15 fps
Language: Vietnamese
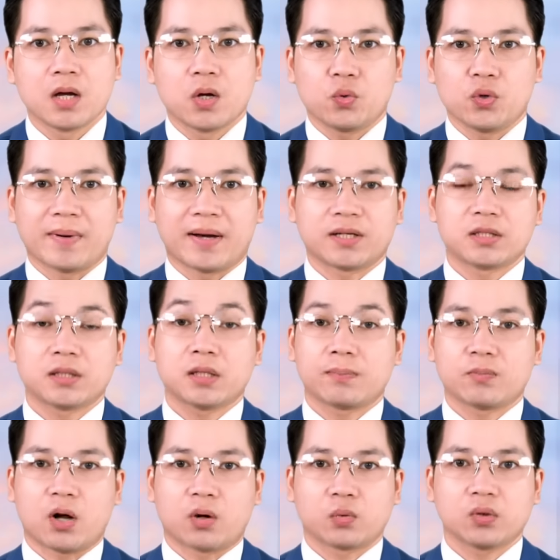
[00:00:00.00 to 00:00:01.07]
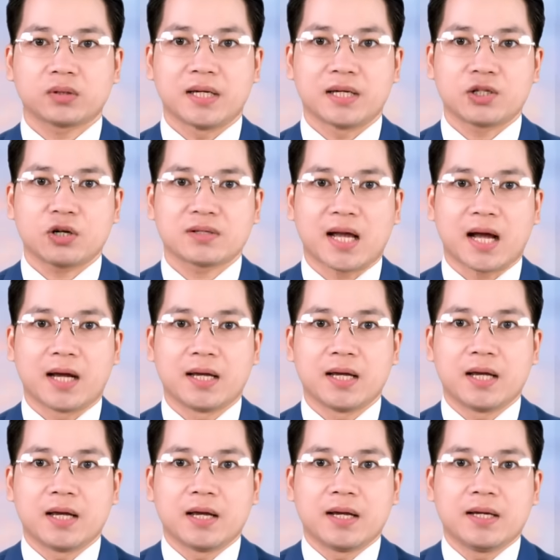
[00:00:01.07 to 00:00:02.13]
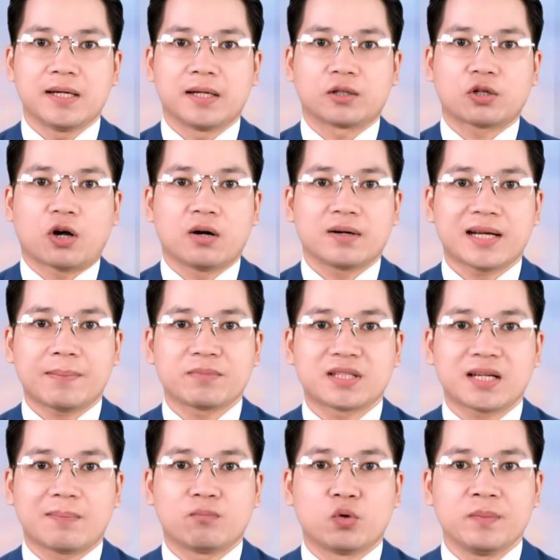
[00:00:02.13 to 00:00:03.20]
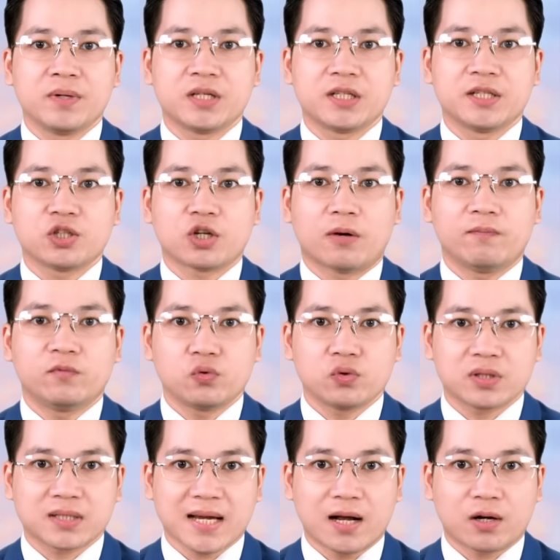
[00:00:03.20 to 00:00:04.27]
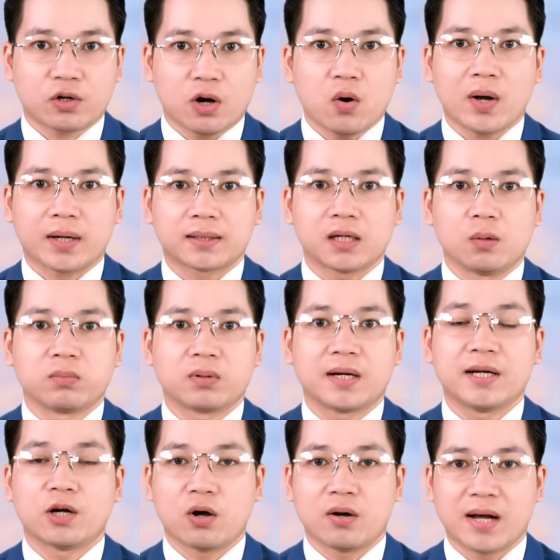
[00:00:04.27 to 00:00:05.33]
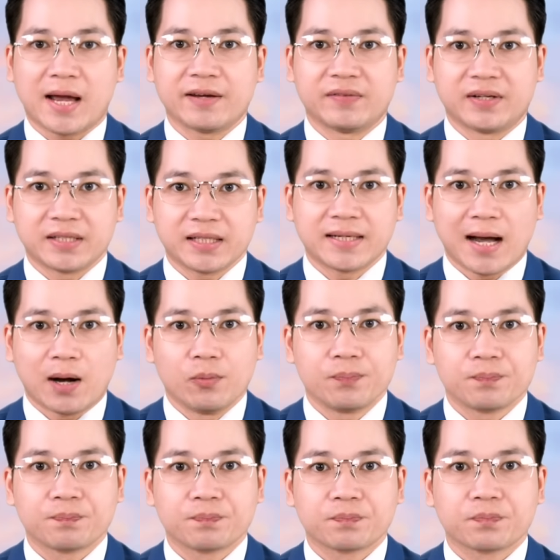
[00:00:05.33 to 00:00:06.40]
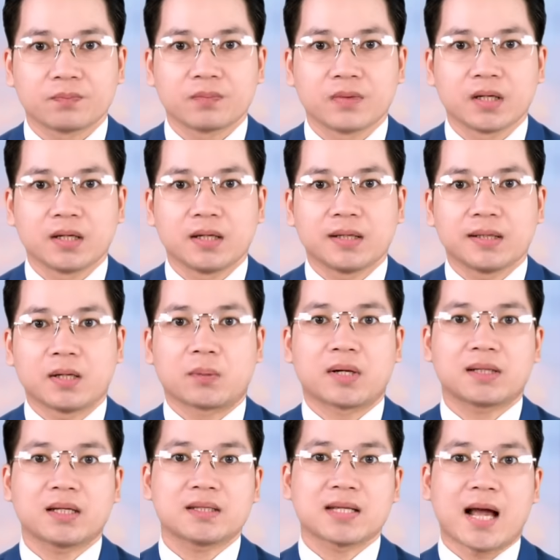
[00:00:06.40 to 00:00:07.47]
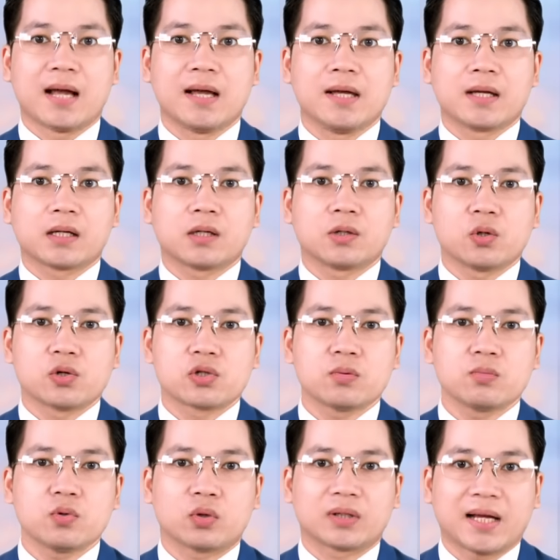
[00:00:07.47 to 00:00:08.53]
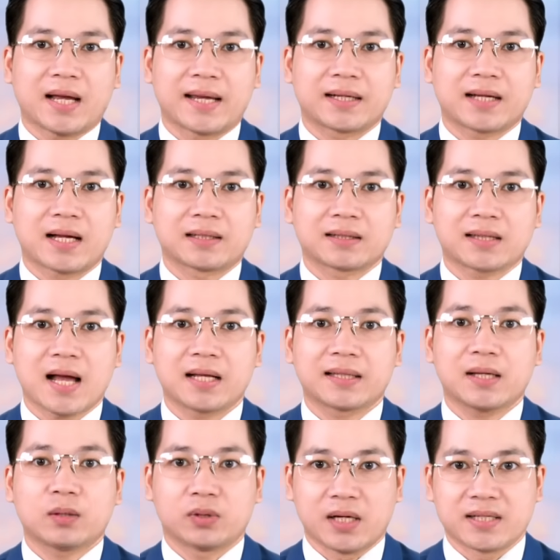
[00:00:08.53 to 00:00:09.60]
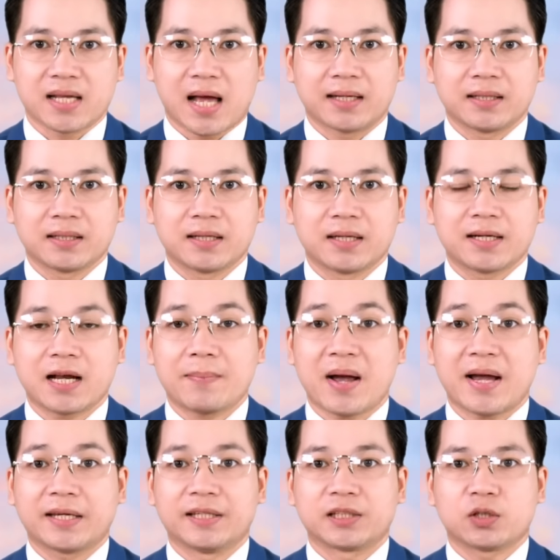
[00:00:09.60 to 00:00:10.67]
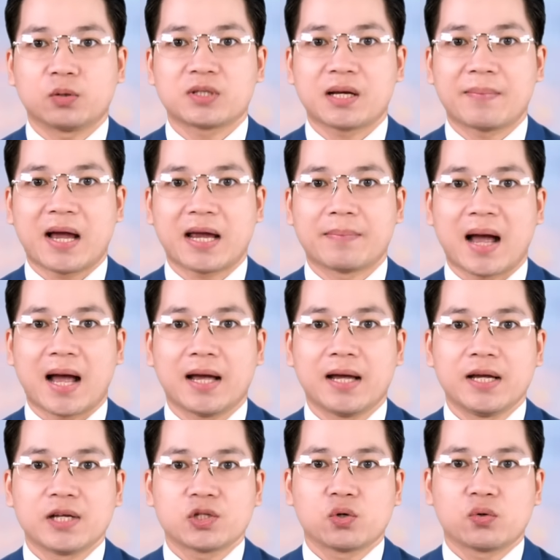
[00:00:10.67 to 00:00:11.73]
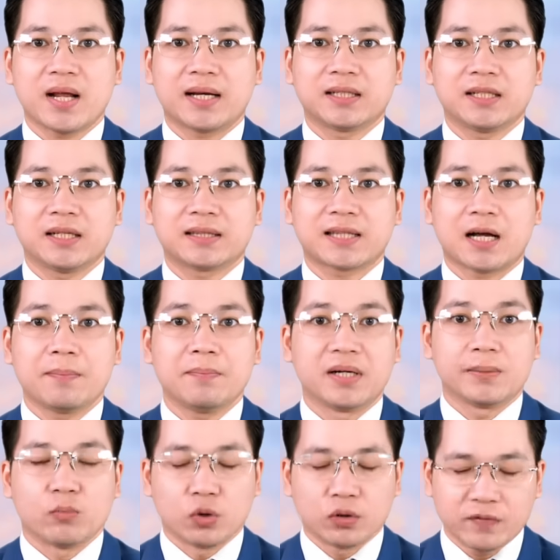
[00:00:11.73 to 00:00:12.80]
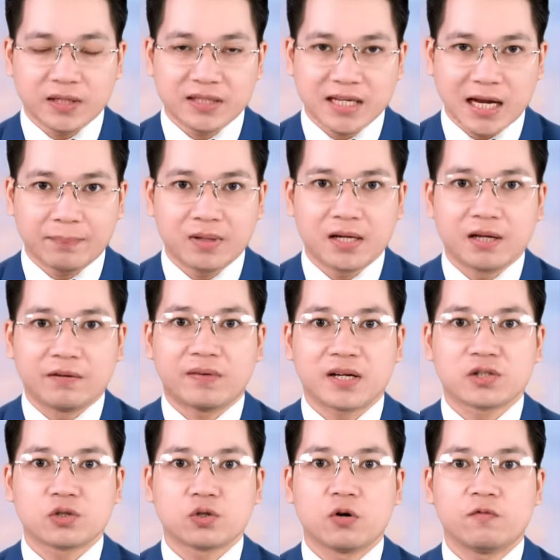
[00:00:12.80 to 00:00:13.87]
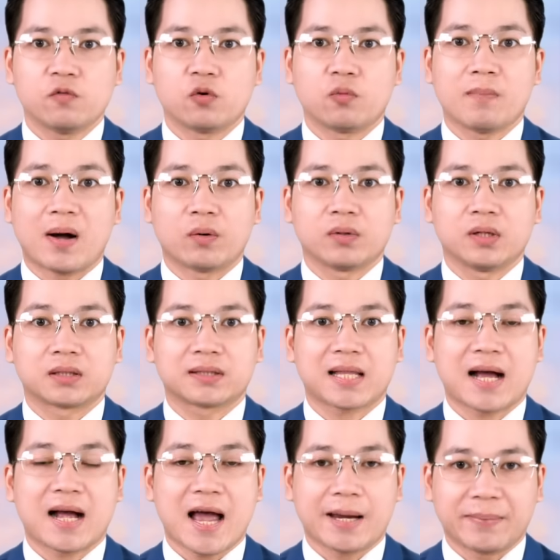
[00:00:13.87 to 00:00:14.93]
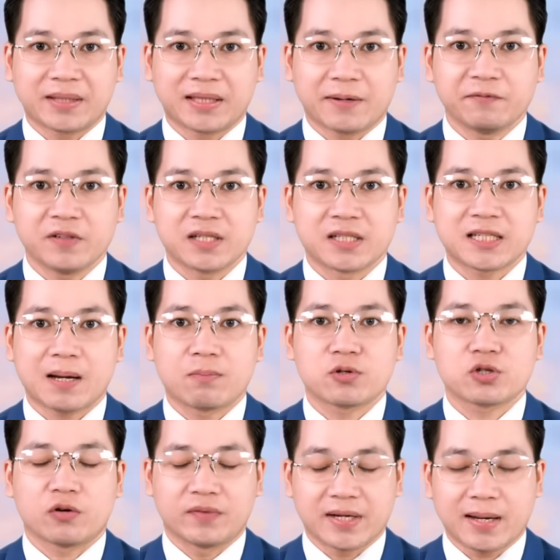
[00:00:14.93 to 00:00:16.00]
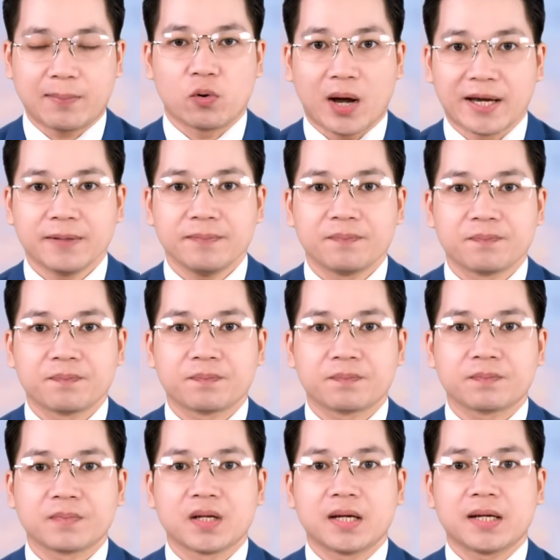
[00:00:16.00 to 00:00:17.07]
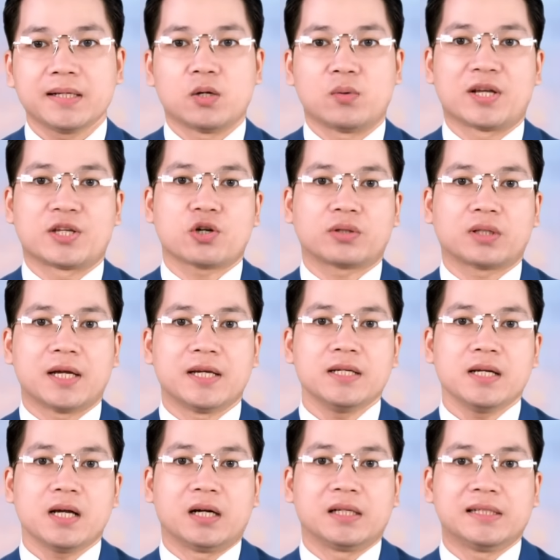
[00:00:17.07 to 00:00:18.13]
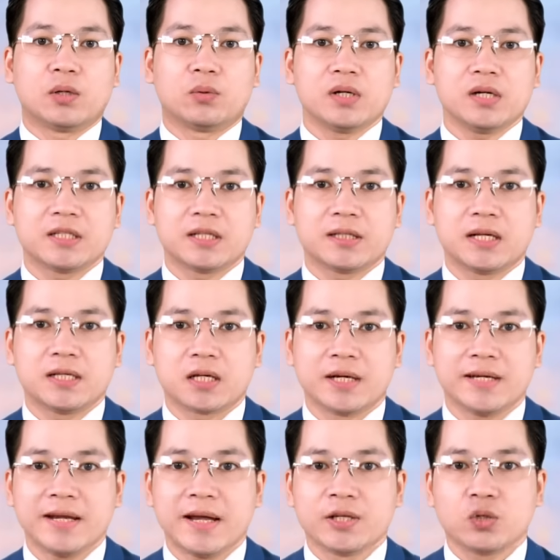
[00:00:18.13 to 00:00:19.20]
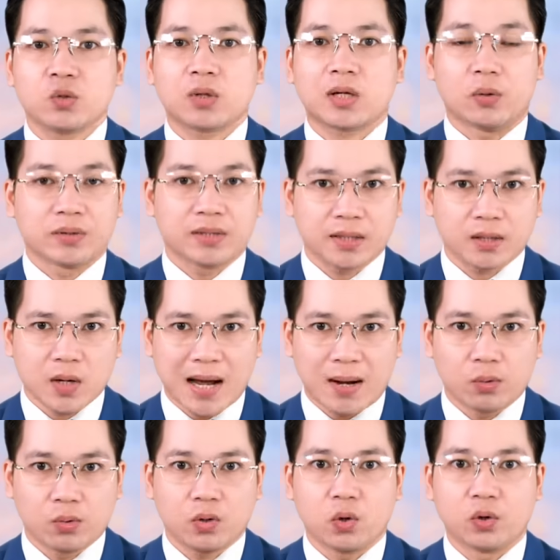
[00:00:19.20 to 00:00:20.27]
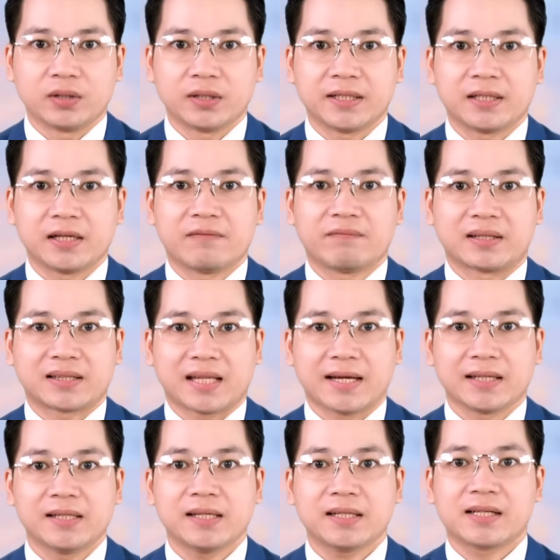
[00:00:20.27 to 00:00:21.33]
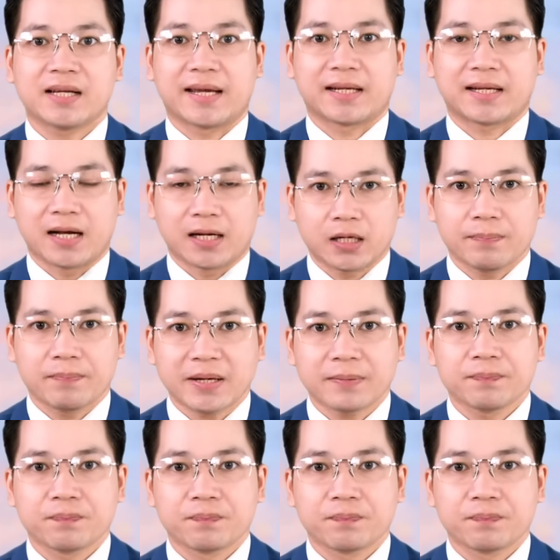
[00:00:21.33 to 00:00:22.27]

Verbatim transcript: Ủy ban Chữ thập đỏ quốc tế cho rằng, hiện có năm trăm bốn mươi chín nhóm vũ trang có hoạt động gây lo ngại về nhân đạo. Theo các tác giả, cường độ xung đột ngày càng tăng theo thời gian. Năm hai nghìn không trăm hai mươi ba, số nạn nhân tăng mười bốn phần trăm và số vụ bạo lực tăng hai mươi tám phần trăm so với năm ngoái. Điều này cho thấy ở nhiều nơi trên thế giới, nhu cầu nhân đạo, ổn định và tái thiết ngày càng cấp bách.